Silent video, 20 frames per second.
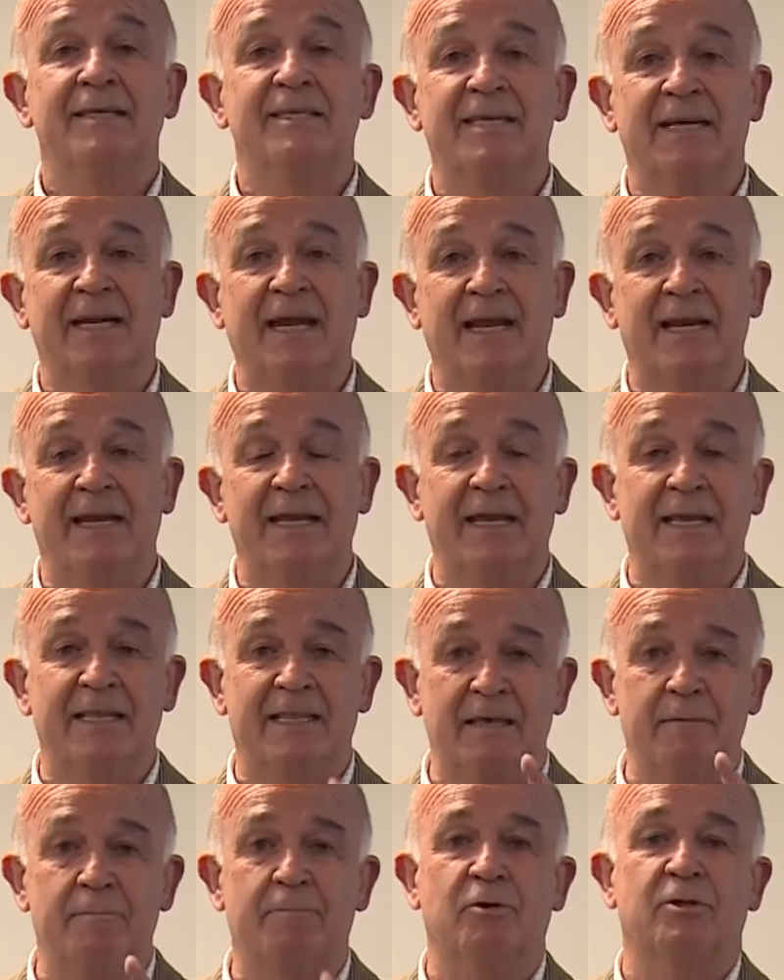llegar
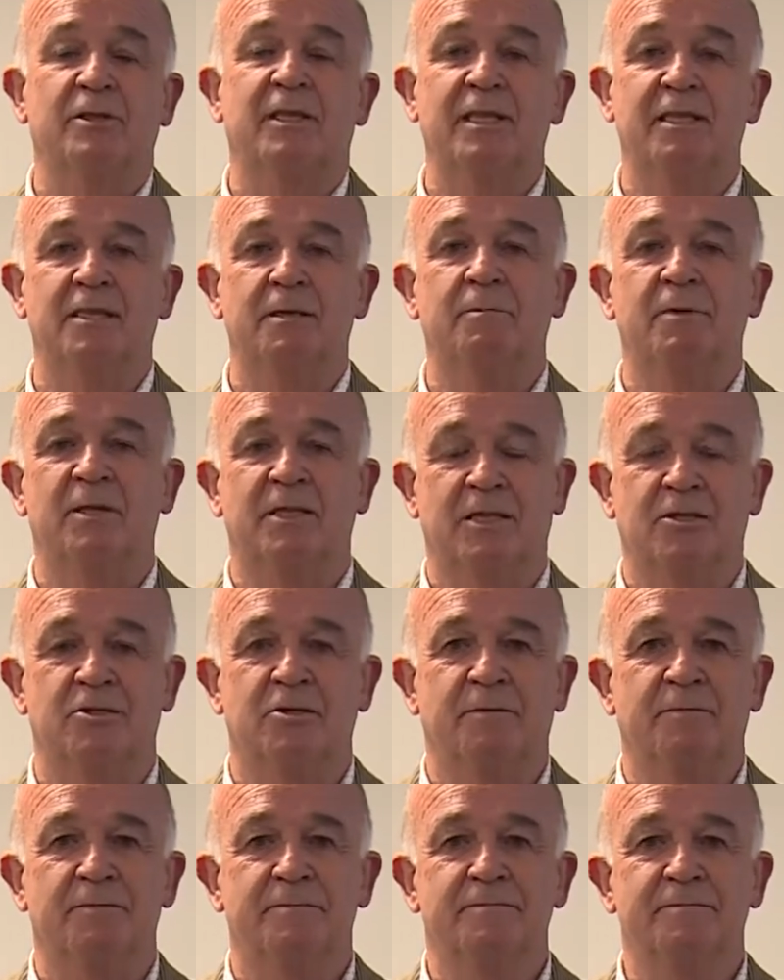esta importante
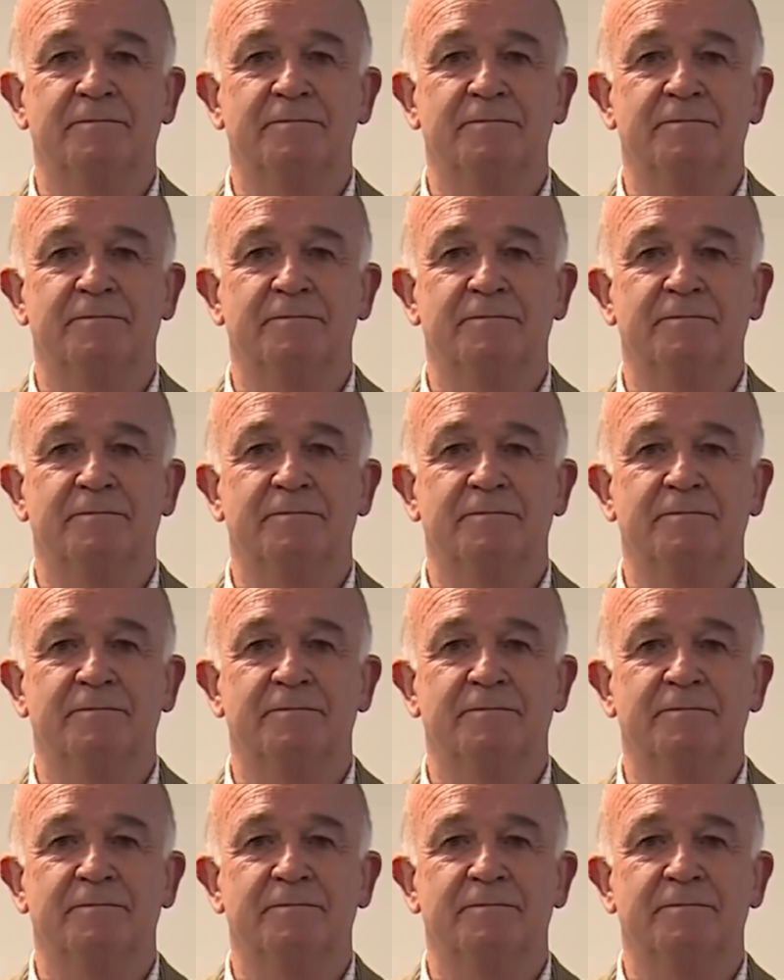invitación.